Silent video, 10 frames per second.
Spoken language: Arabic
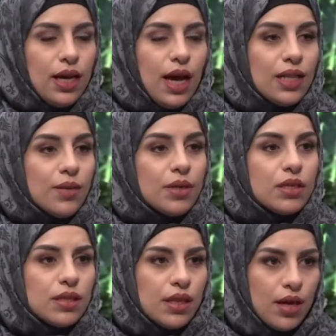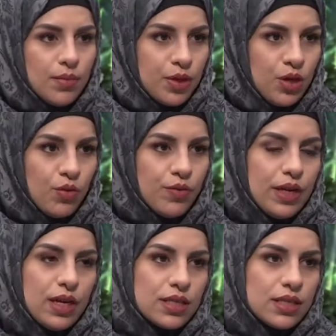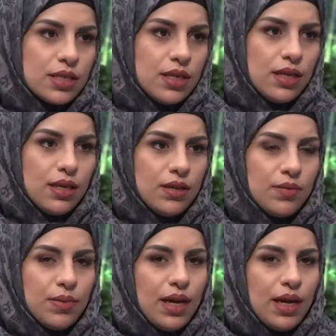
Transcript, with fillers: عدم الانتظام بالنوم في ناس آه،